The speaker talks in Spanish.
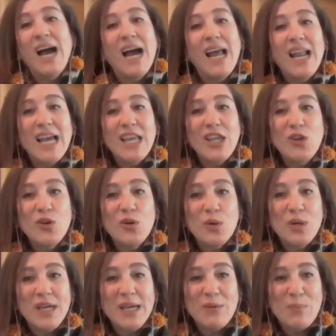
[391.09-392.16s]
al año
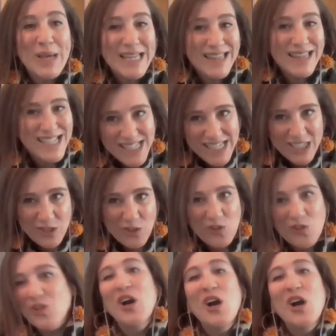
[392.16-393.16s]
25.